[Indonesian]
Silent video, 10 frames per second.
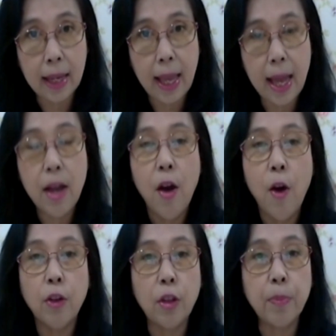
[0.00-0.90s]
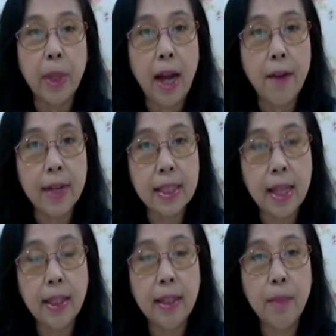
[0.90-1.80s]
ya otot
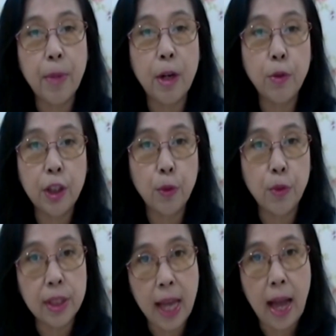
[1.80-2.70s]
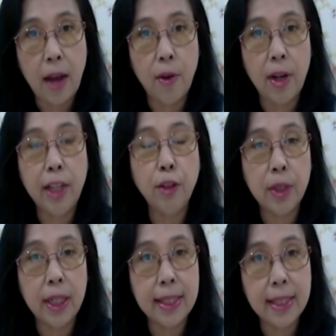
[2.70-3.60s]
pernafasan ini perlu ditunjang oleh
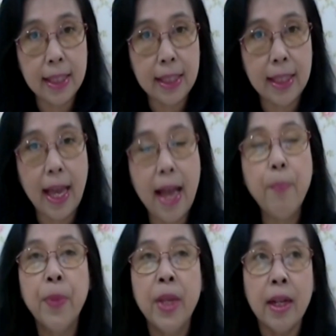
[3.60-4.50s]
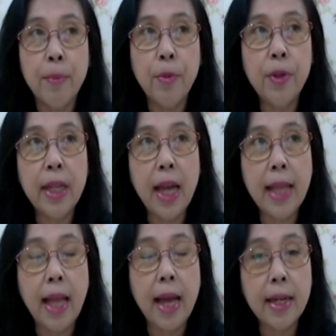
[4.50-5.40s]
nutrisi ya
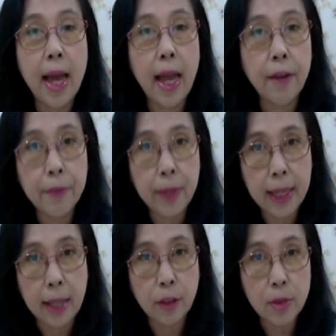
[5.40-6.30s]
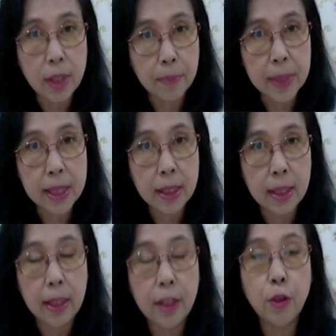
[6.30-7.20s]
kemudian ada Fe atau zat
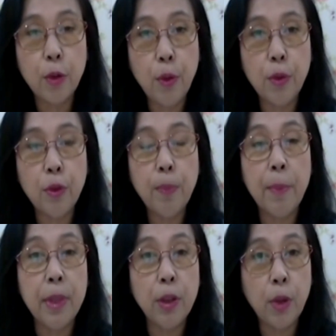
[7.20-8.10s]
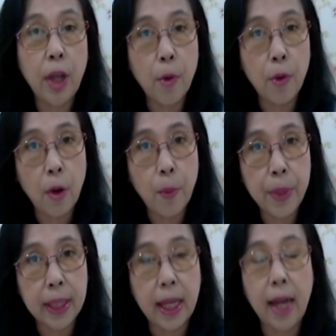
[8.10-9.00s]
besi itu untuk membentuk
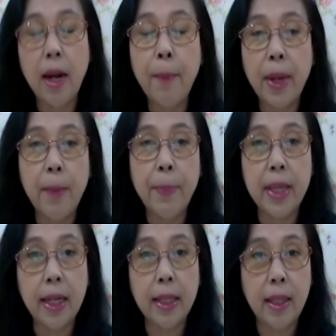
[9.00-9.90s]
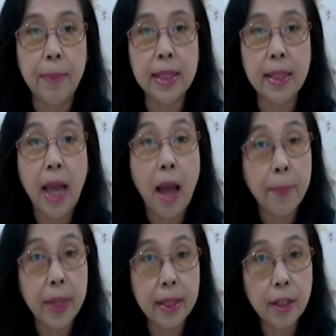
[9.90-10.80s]
hemoglobin karena pada penyakit TBC
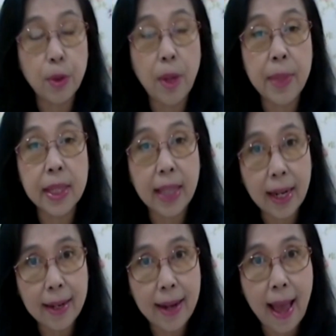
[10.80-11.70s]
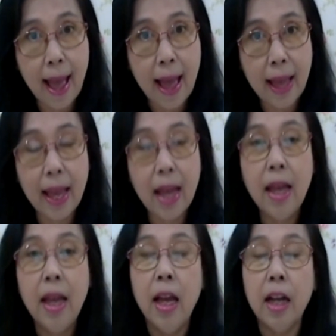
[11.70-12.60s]
Hb-nya juga biasanya rendah ya
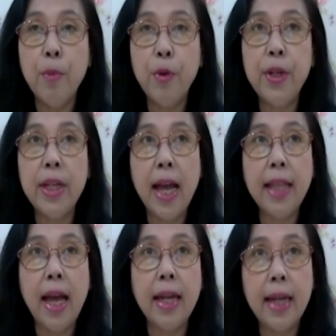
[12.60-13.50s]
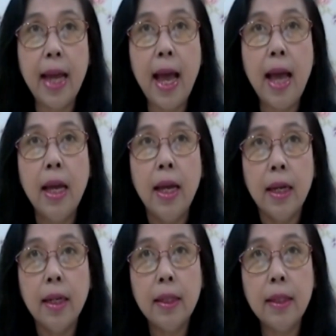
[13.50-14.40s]
kemudian ada
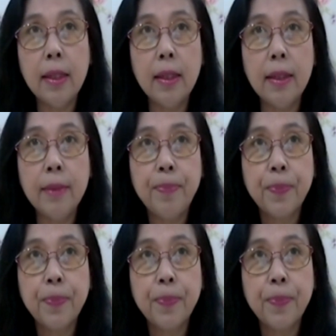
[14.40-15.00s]
uh,